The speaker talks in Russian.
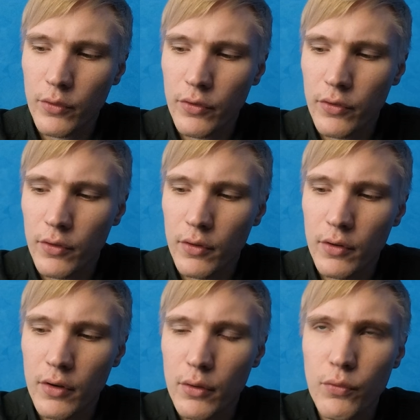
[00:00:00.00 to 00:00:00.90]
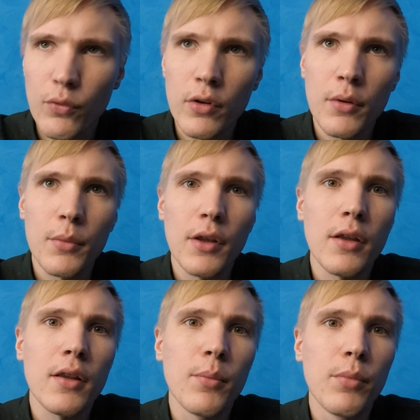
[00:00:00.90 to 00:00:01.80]
с телефоном, и
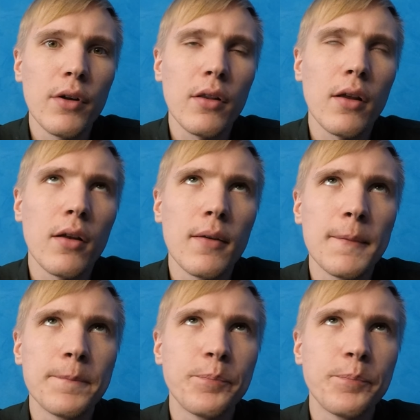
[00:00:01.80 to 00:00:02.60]
это было